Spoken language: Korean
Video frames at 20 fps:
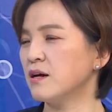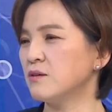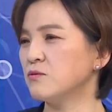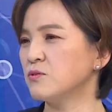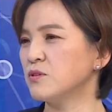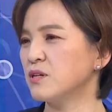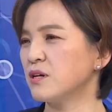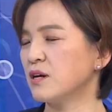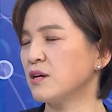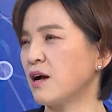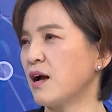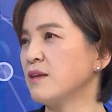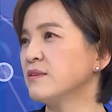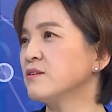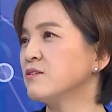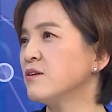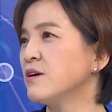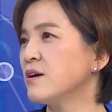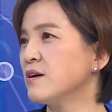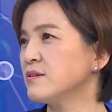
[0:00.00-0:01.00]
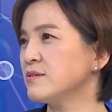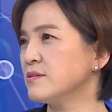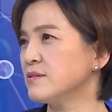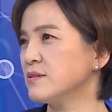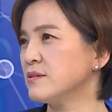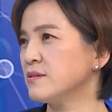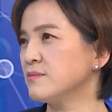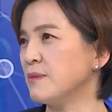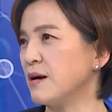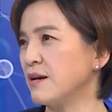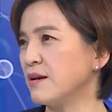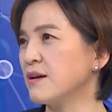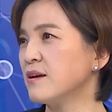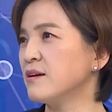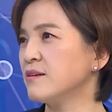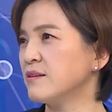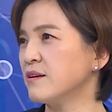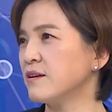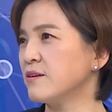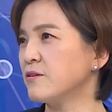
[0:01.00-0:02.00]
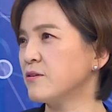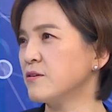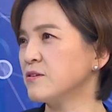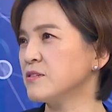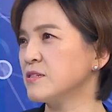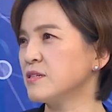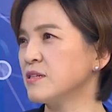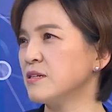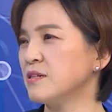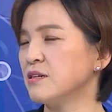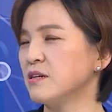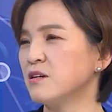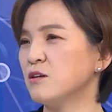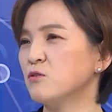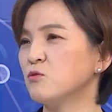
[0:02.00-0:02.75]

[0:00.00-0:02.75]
우리가 간과하지 말아야 될 것이